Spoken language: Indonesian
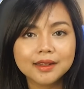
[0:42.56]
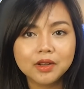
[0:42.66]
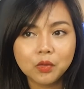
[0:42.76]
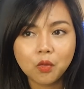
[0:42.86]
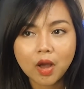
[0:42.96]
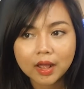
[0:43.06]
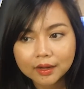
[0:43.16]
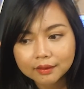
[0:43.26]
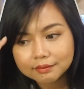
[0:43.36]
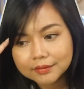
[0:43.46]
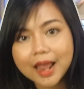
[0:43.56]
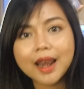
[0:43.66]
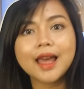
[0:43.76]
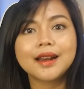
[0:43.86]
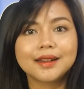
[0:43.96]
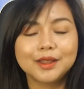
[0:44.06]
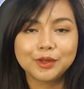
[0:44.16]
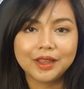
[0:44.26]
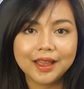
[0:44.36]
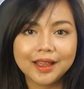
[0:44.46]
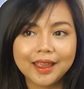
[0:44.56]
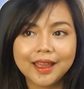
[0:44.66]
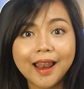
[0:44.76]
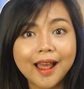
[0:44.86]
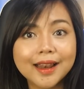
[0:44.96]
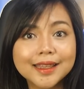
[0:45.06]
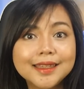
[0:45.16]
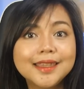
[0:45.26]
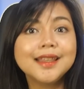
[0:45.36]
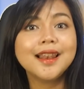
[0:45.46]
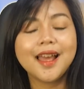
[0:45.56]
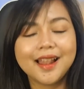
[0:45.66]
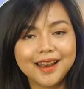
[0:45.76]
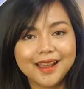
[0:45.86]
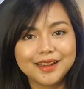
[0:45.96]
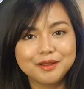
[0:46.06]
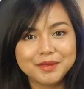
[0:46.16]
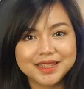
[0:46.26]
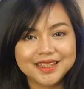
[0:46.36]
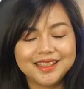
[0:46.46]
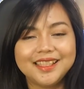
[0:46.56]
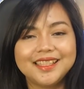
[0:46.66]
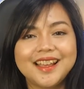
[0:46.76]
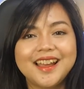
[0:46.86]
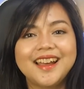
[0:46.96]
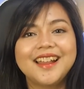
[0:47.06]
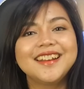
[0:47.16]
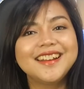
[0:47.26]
di luar nalar gitu ya. Kayak hal-hal gila lah demi cinta.